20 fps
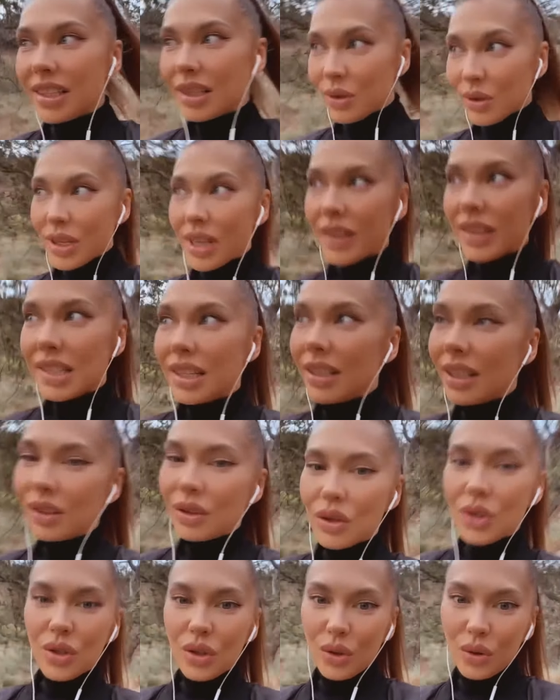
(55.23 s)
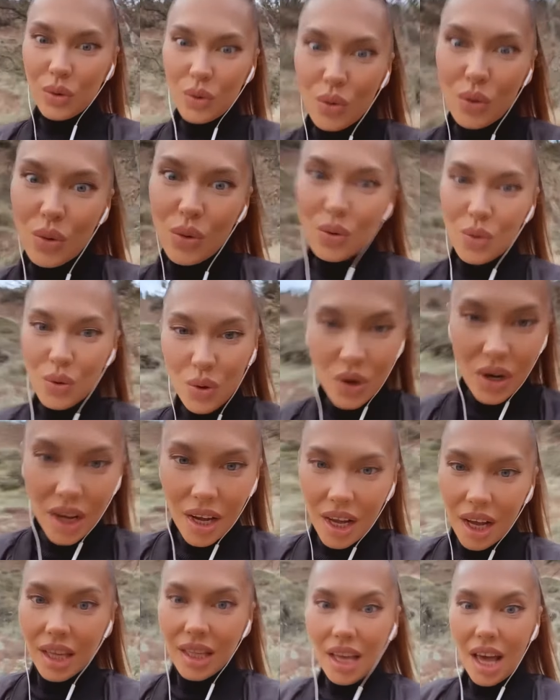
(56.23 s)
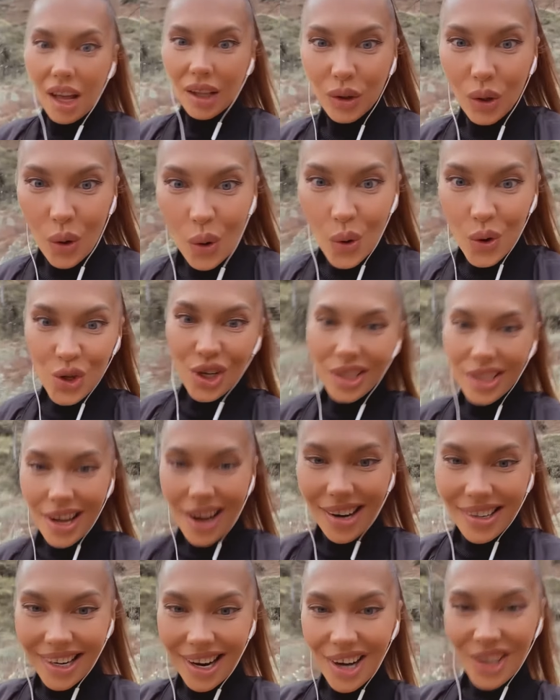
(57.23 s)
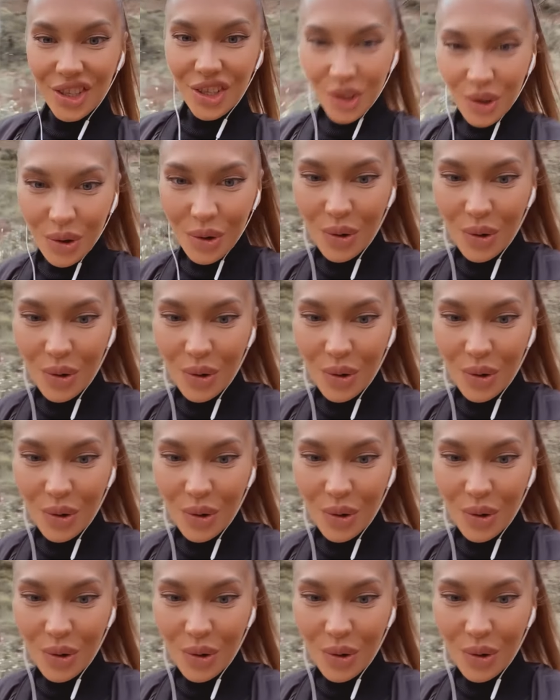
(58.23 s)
Но зависть это то, что у, я тоже так хочу.